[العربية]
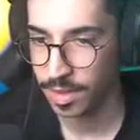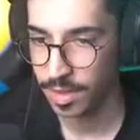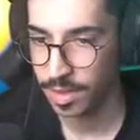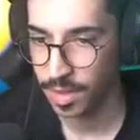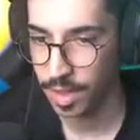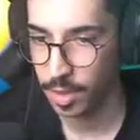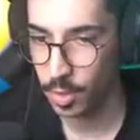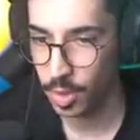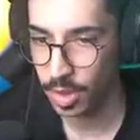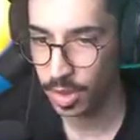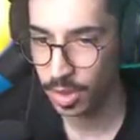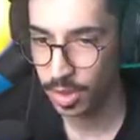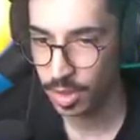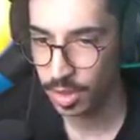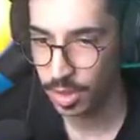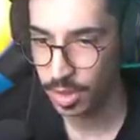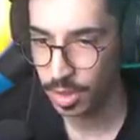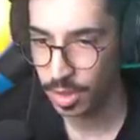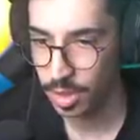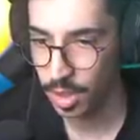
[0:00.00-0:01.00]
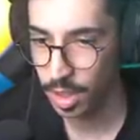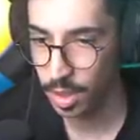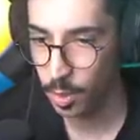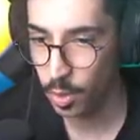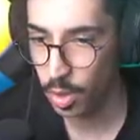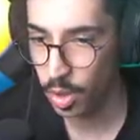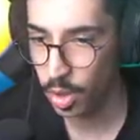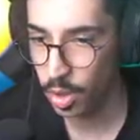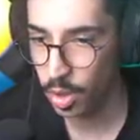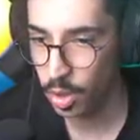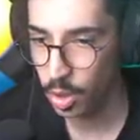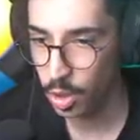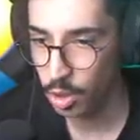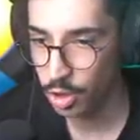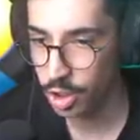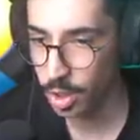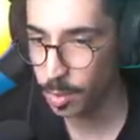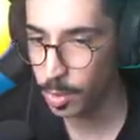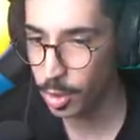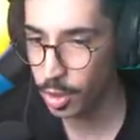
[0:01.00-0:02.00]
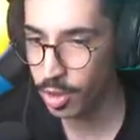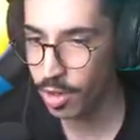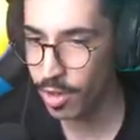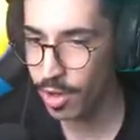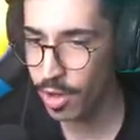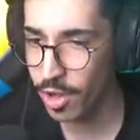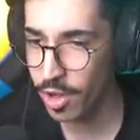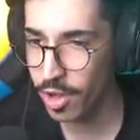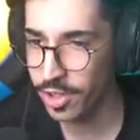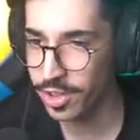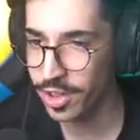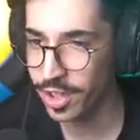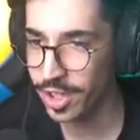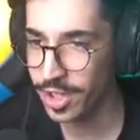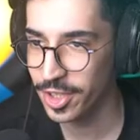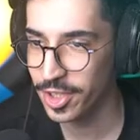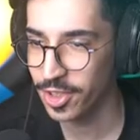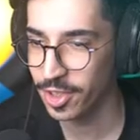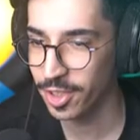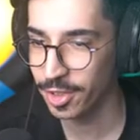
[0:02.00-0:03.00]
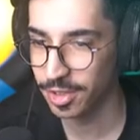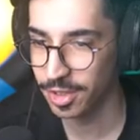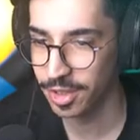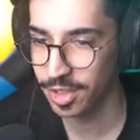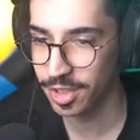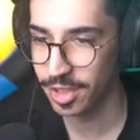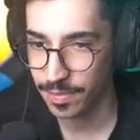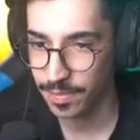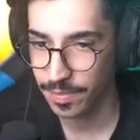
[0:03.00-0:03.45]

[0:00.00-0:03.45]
ايوه ايوه جاب العيد نايس شوت